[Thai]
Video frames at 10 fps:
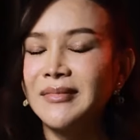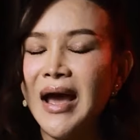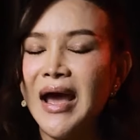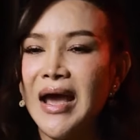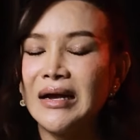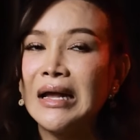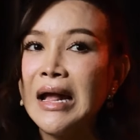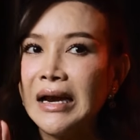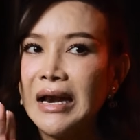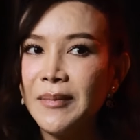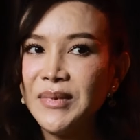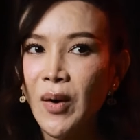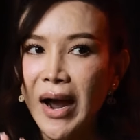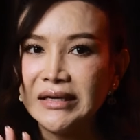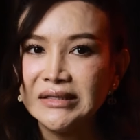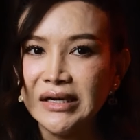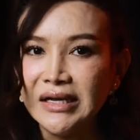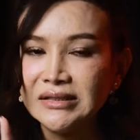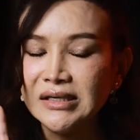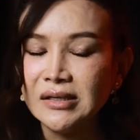มากแล้วมีโอกาสที่จะ
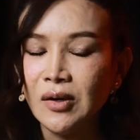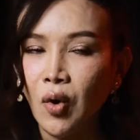ได้เจอ